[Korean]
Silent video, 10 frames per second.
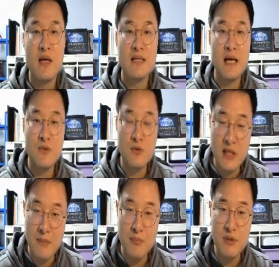상속세
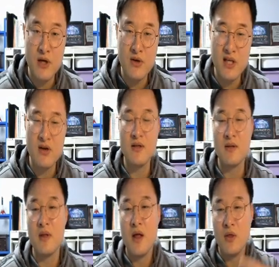납부 제한
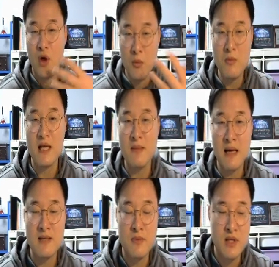이거는 너무 많이
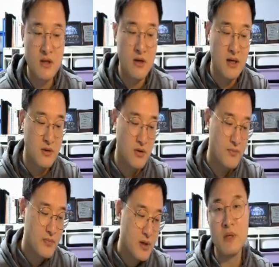말씀드리는 거라서
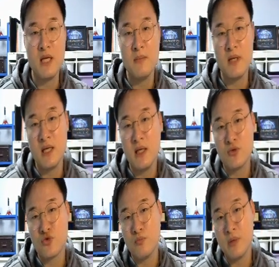미리미리
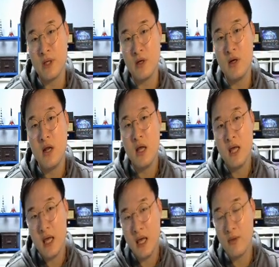준비를
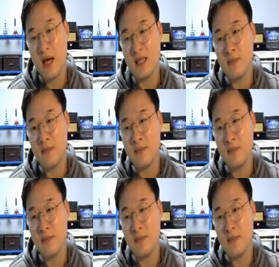해놔야